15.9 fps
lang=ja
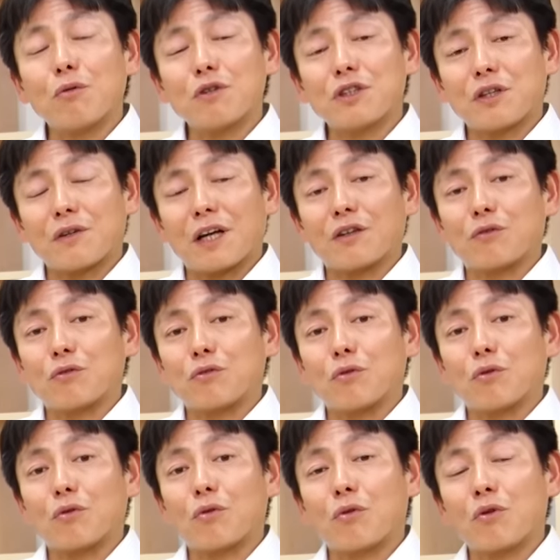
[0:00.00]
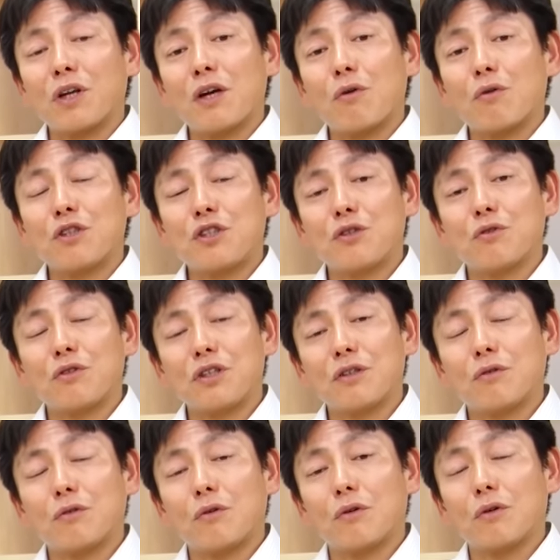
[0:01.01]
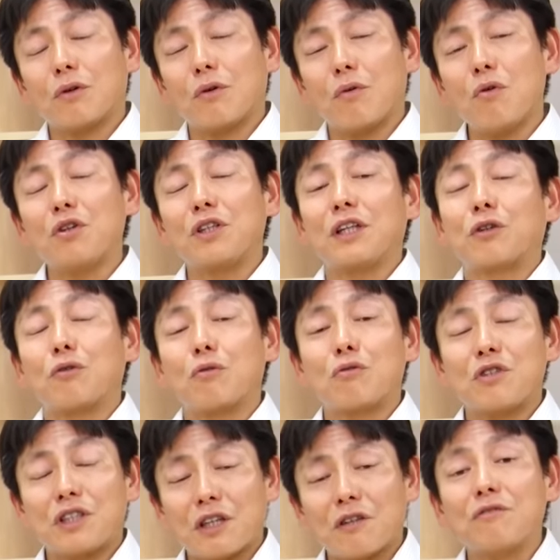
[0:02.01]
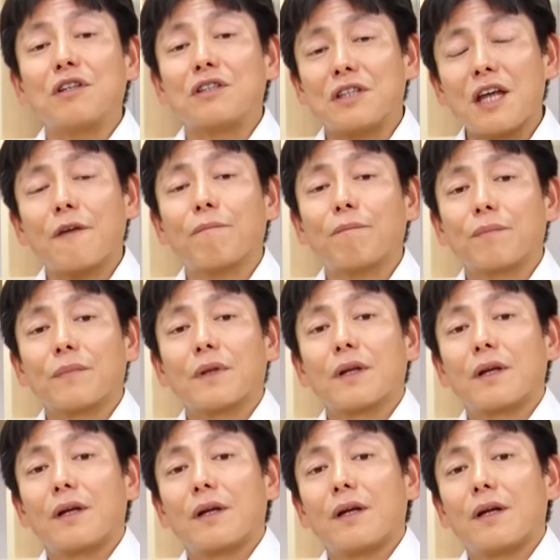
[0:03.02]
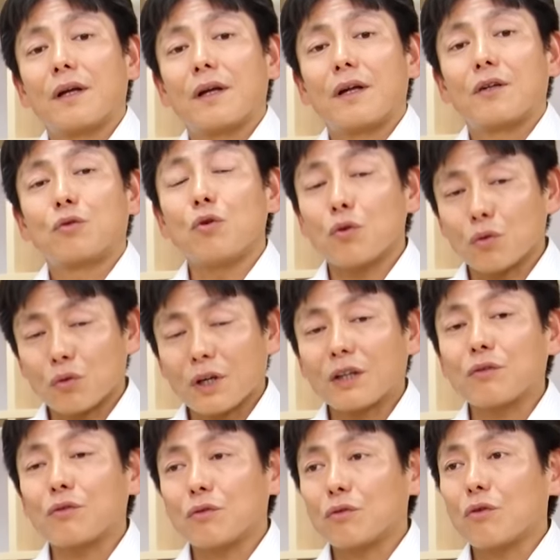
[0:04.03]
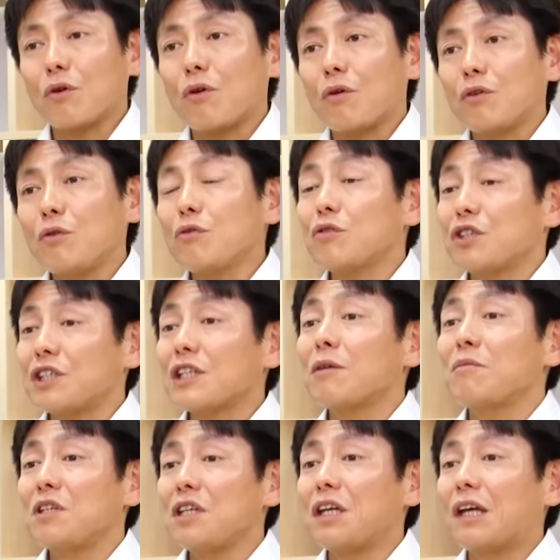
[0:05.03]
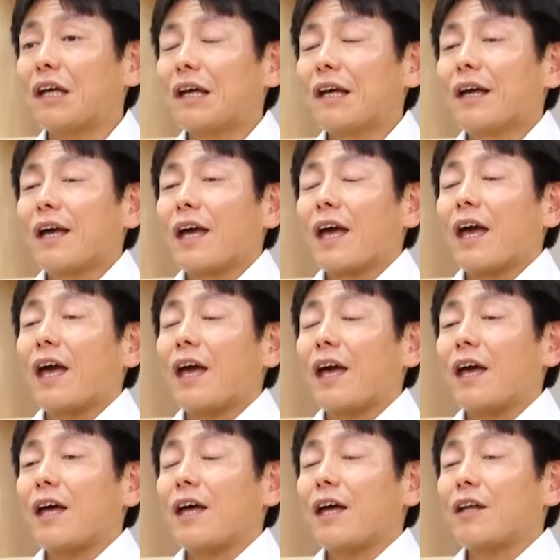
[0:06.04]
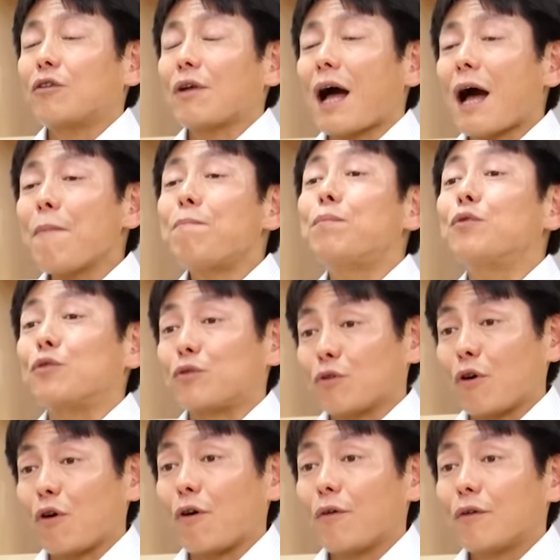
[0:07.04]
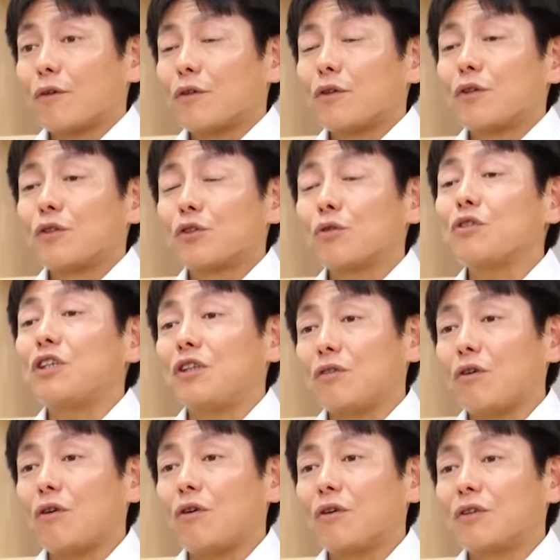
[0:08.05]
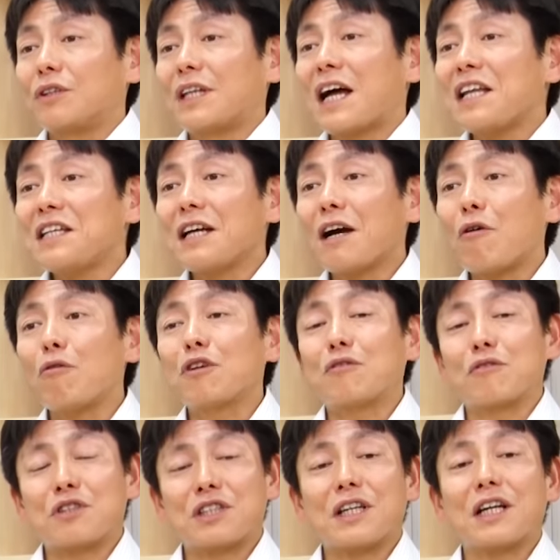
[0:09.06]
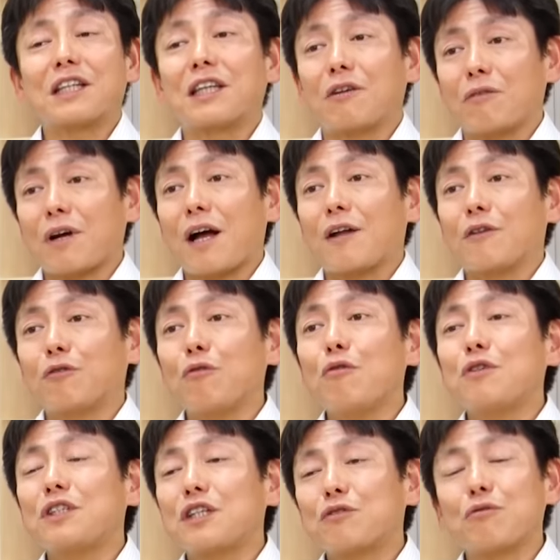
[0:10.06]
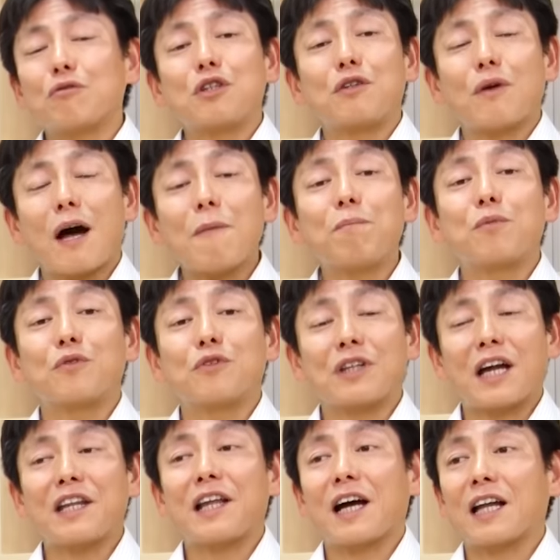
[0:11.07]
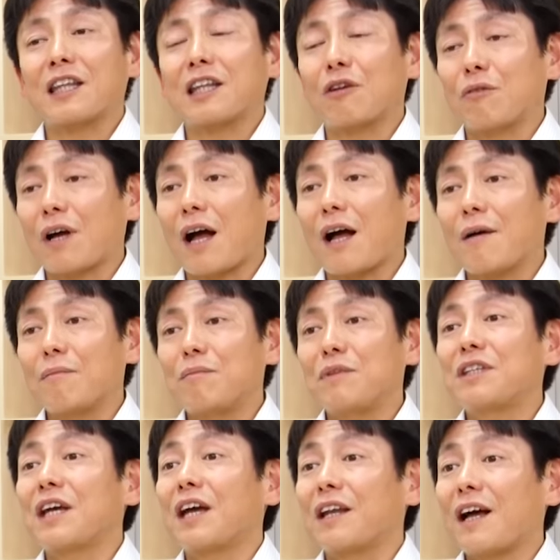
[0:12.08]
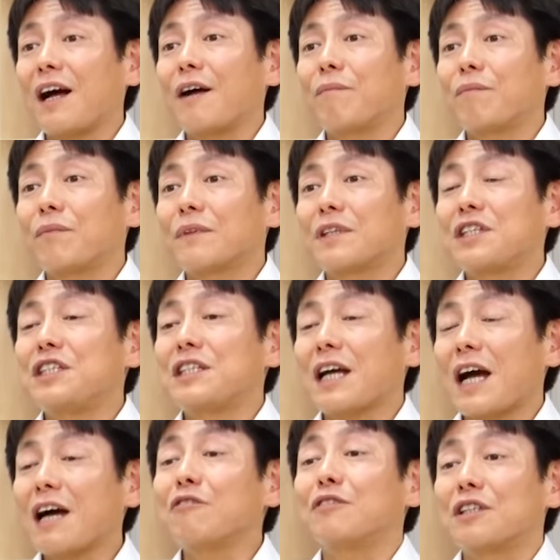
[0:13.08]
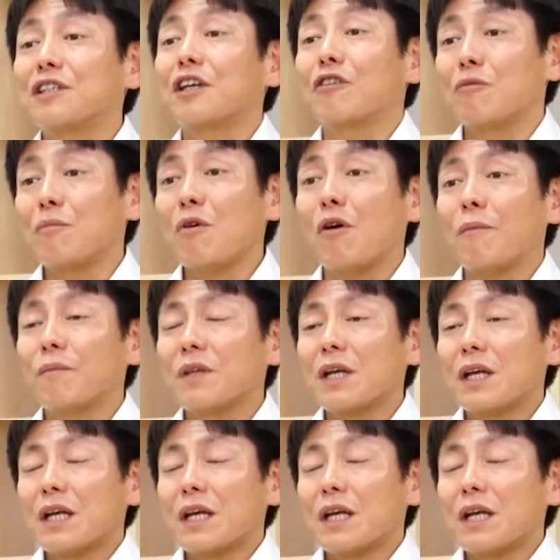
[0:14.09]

どうしてるかというと、これを非常にこう大きな教訓にしてるんですね。どういうことかというと、よくちなみにえーとアップルとソニーの何が大きく違ったのか、どうしてソニーはアップルになれなかったのかみたいな記事があるんですけども、